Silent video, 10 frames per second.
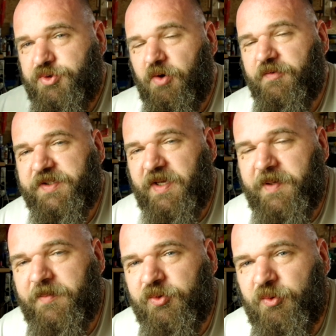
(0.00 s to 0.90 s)
Sur votre
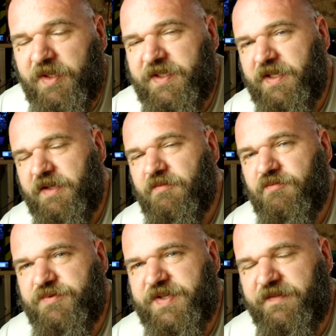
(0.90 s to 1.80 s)
imprimante 3D,
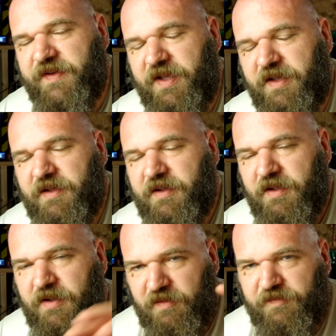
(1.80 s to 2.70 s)
vous avez
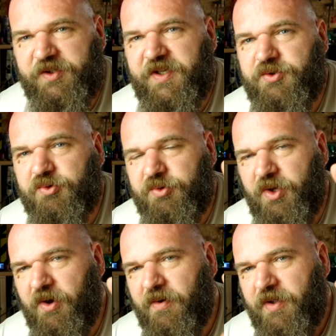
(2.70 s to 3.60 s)
votre
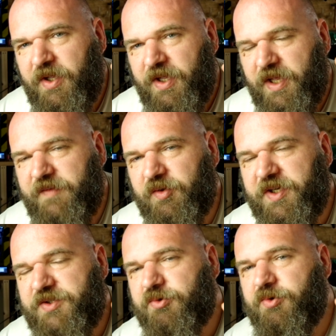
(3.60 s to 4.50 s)
extrudeur, et votre
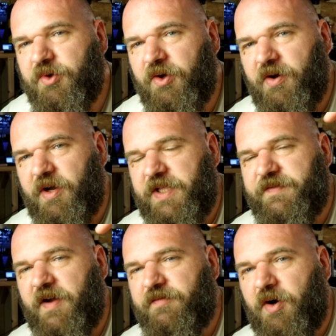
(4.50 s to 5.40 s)
extrudeur, il
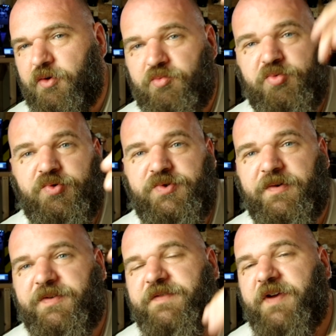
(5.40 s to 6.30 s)
va avoir une buse
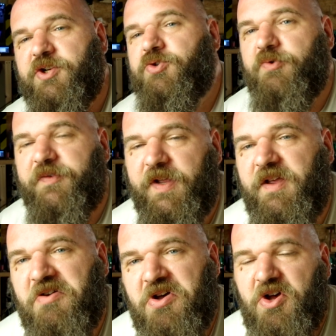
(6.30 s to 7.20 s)
qui va être chauffée
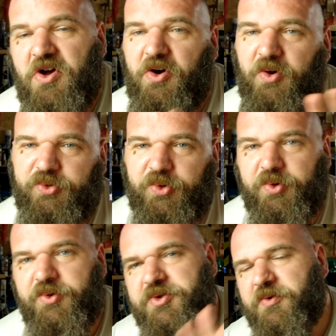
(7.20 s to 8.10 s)

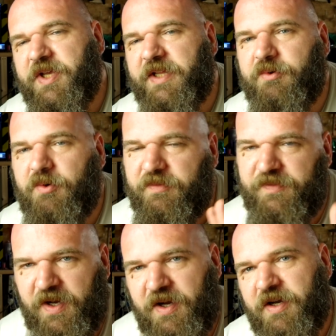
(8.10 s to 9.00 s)
entre
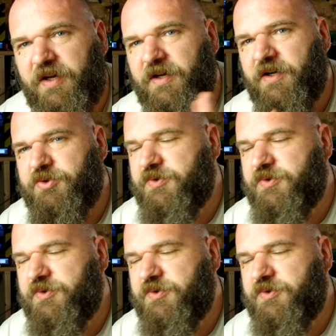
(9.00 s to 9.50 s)
180